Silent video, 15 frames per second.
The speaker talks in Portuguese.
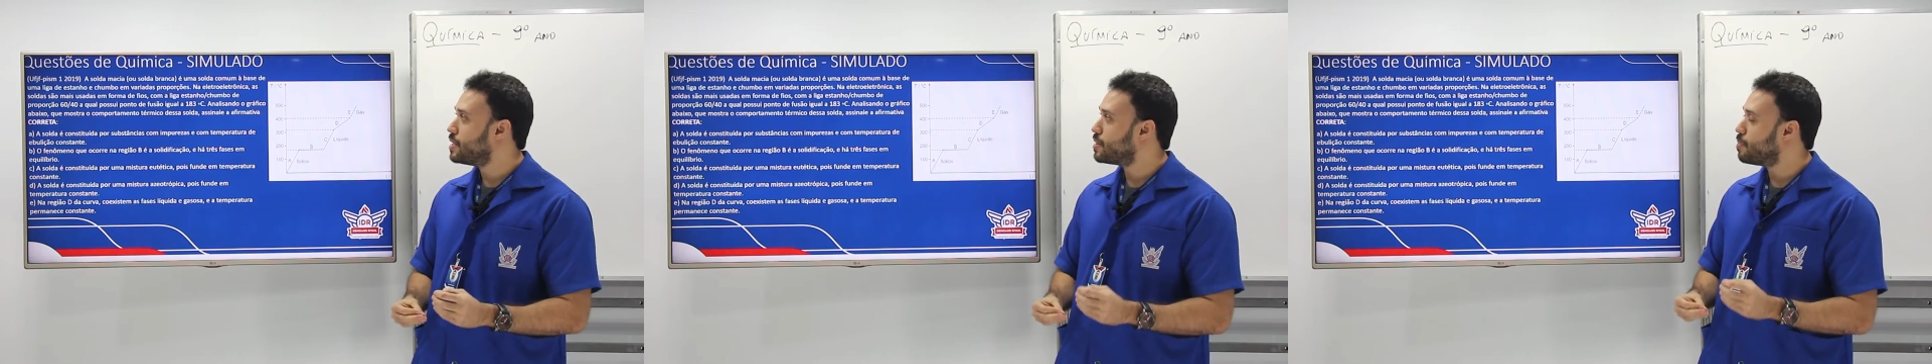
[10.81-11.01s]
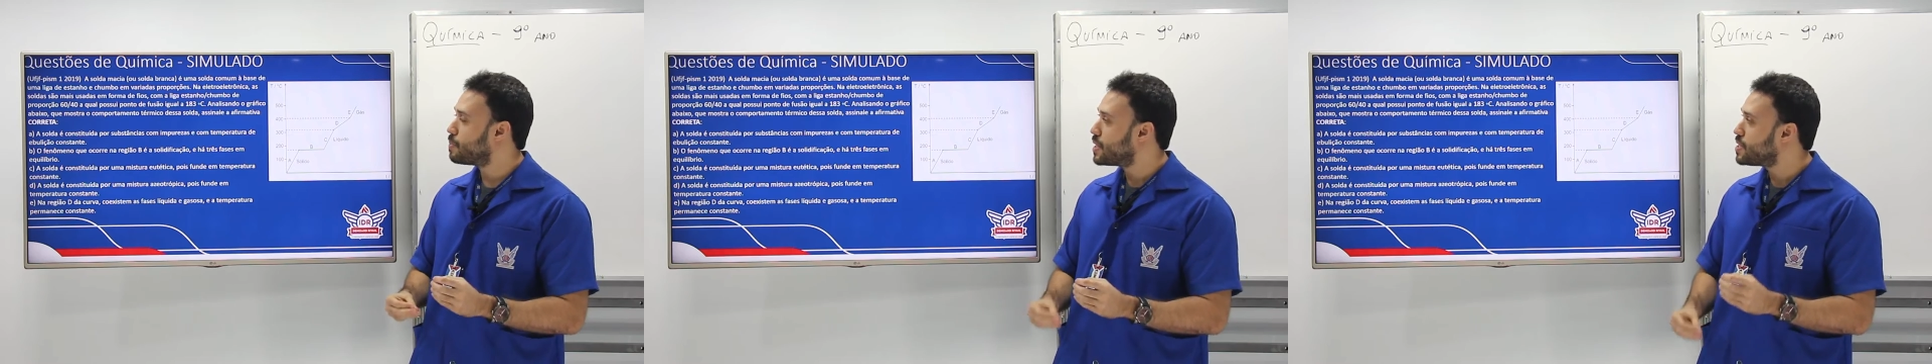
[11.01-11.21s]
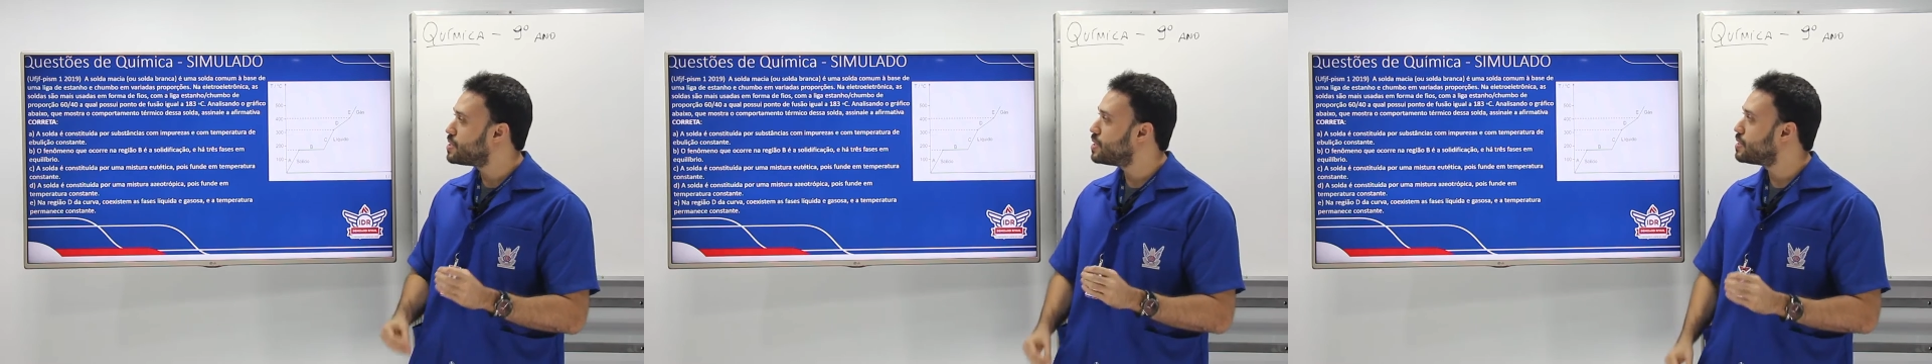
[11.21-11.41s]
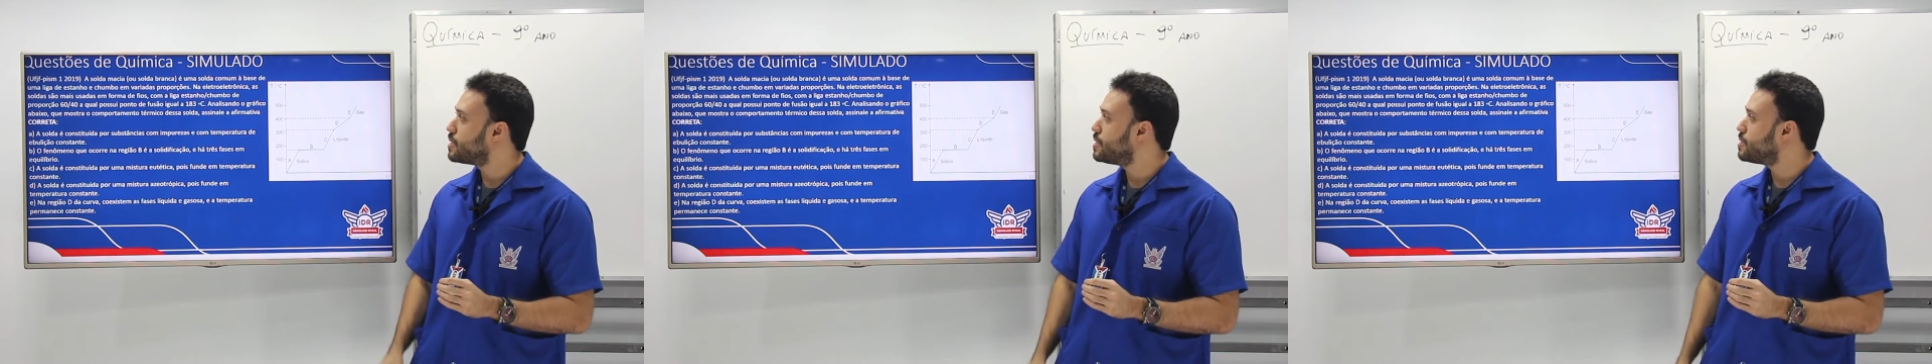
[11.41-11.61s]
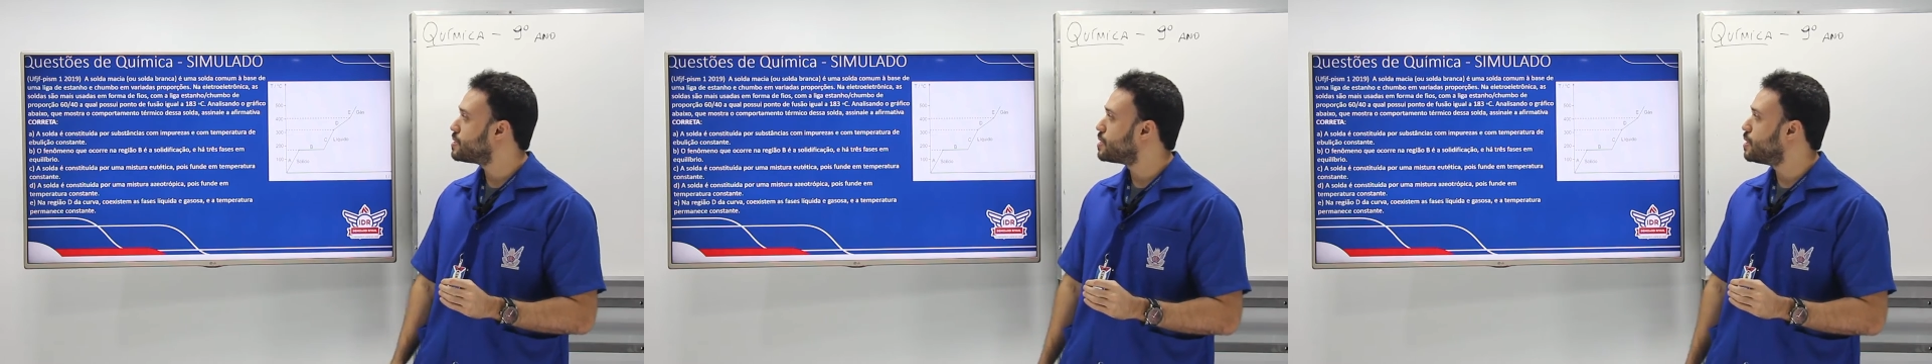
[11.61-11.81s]
Então prestem
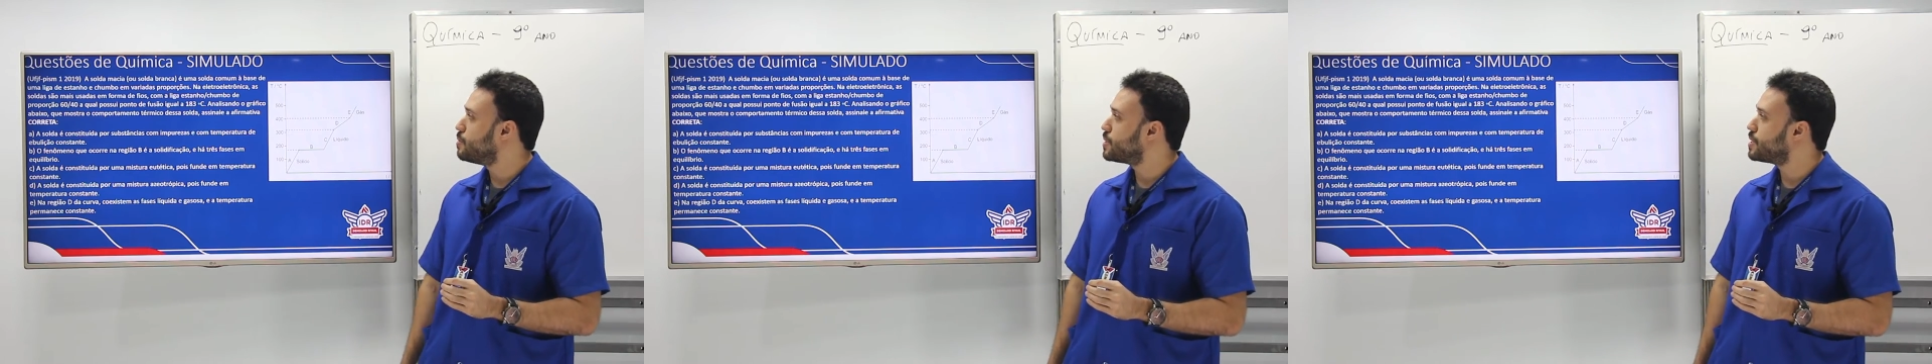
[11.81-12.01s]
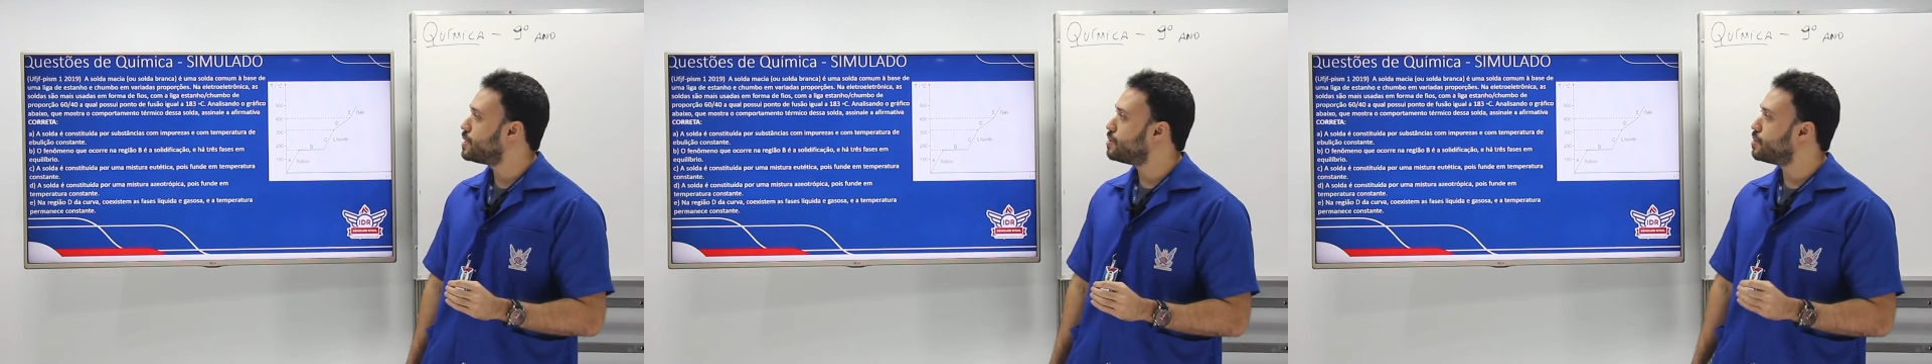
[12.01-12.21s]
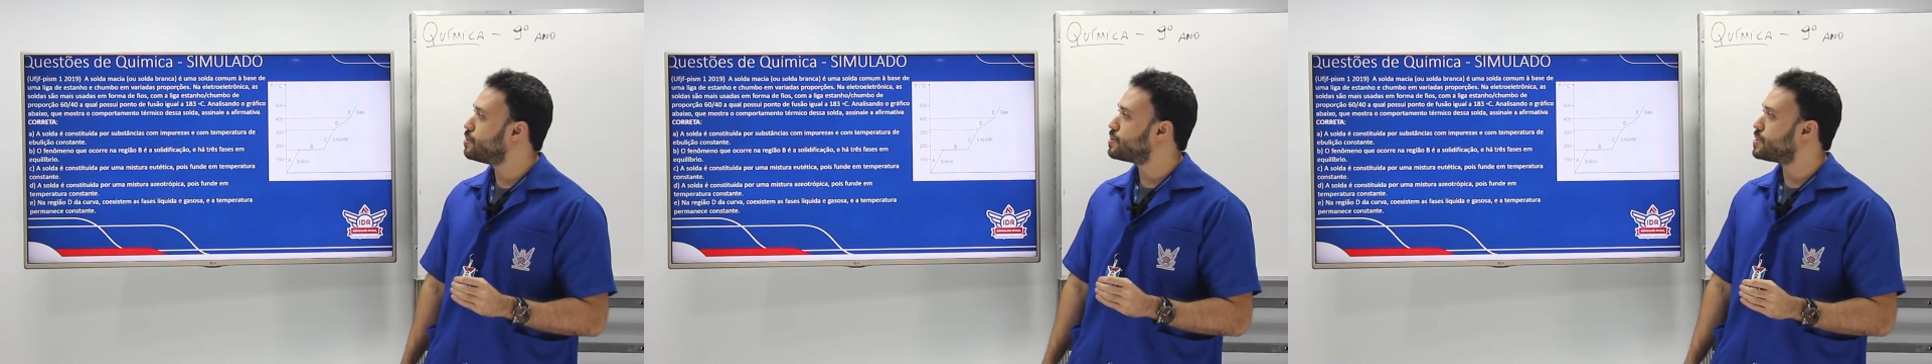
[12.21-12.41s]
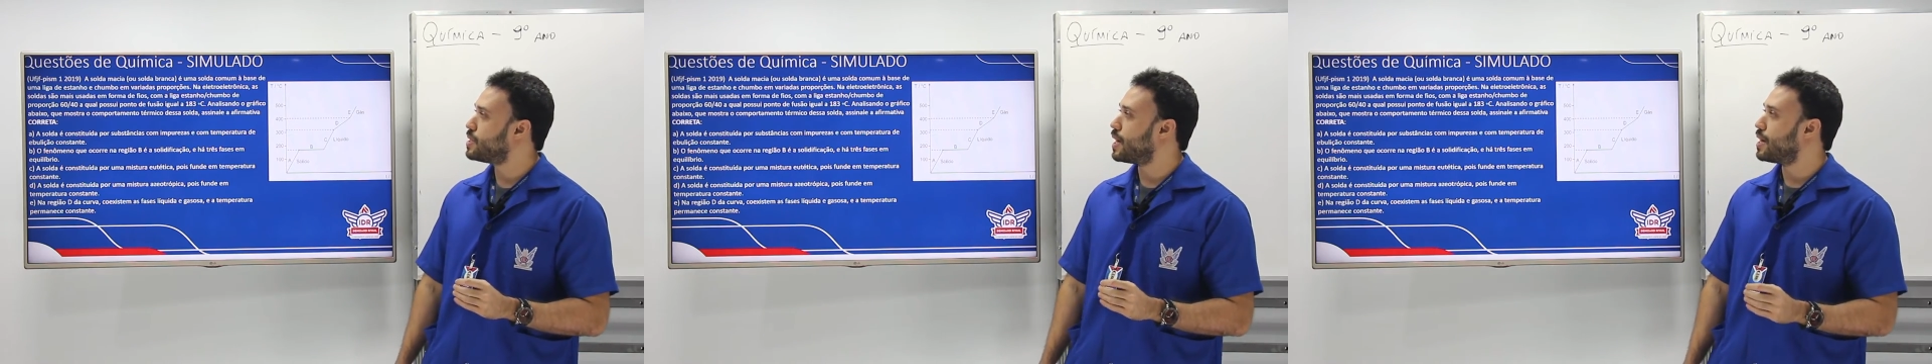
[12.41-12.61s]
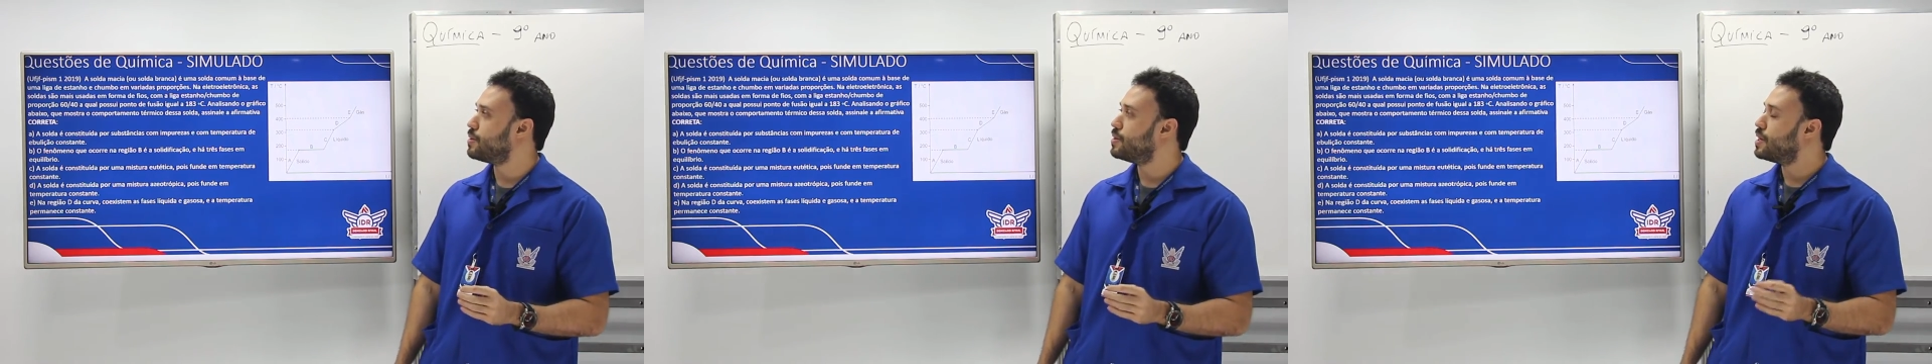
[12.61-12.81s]
atenção aqui no
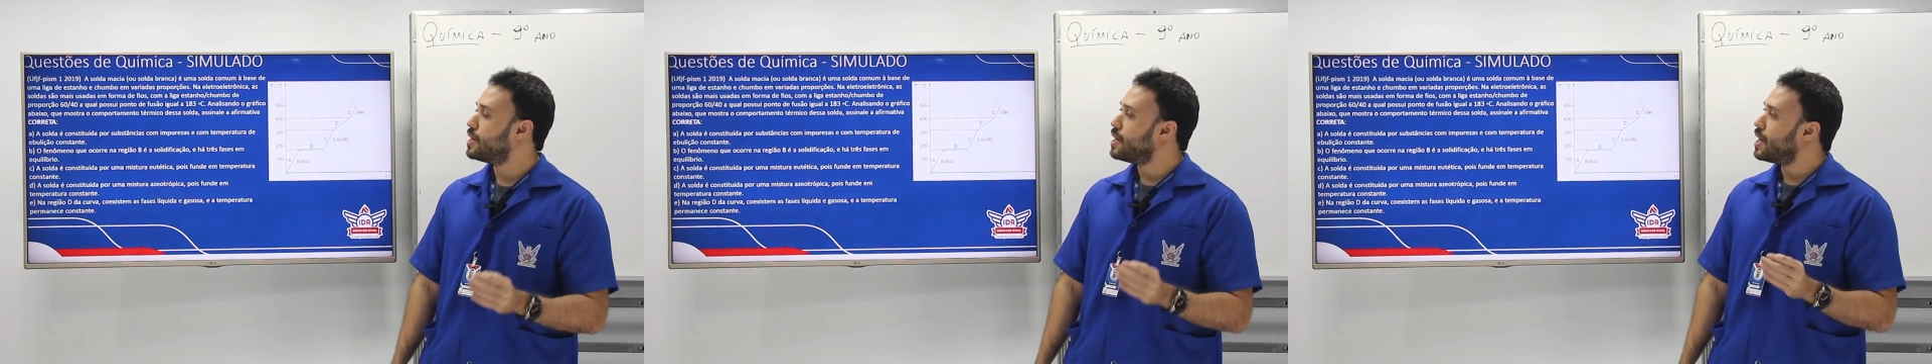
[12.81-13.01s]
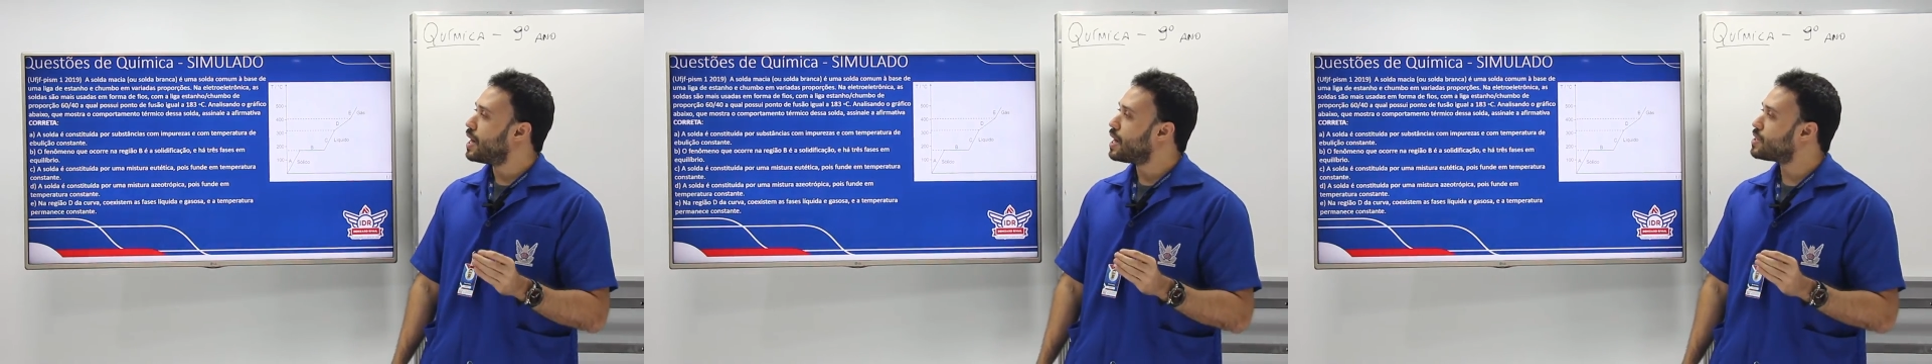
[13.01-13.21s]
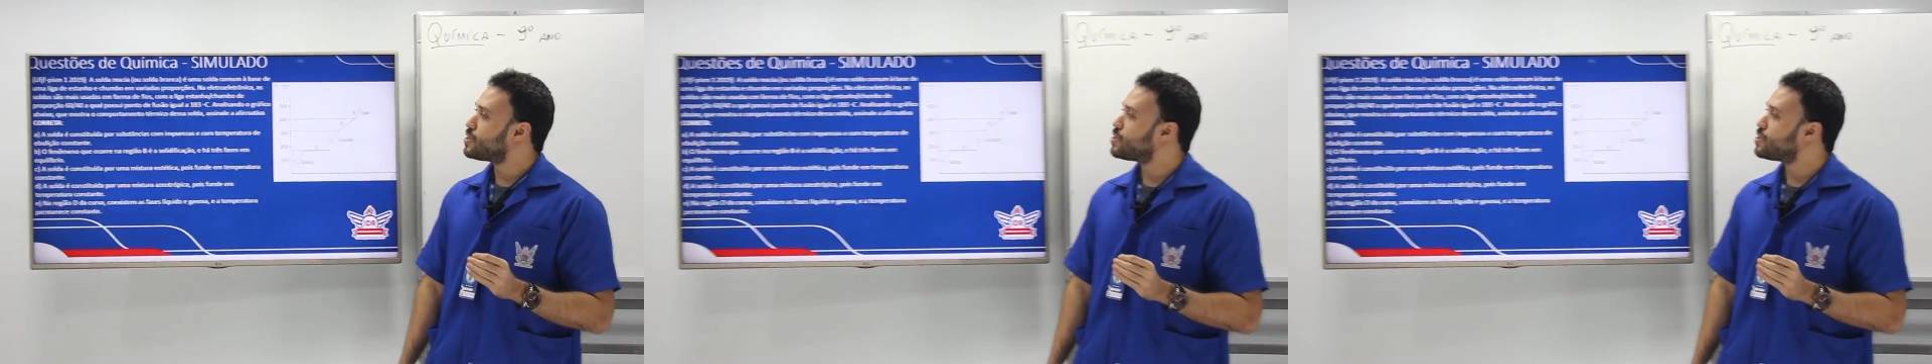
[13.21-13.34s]
enunciado. A